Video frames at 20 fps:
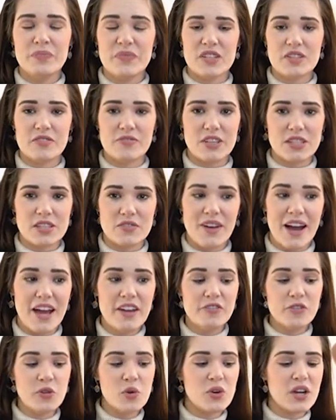Diese
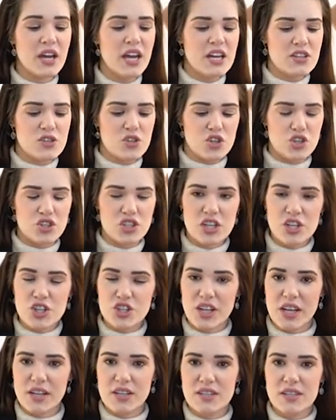Verzweiflung des
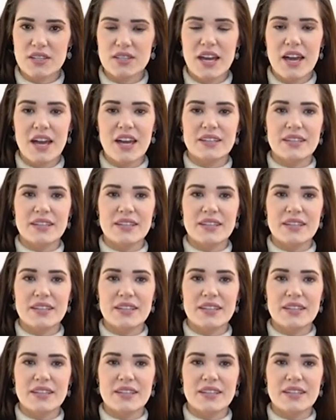Stillstandes,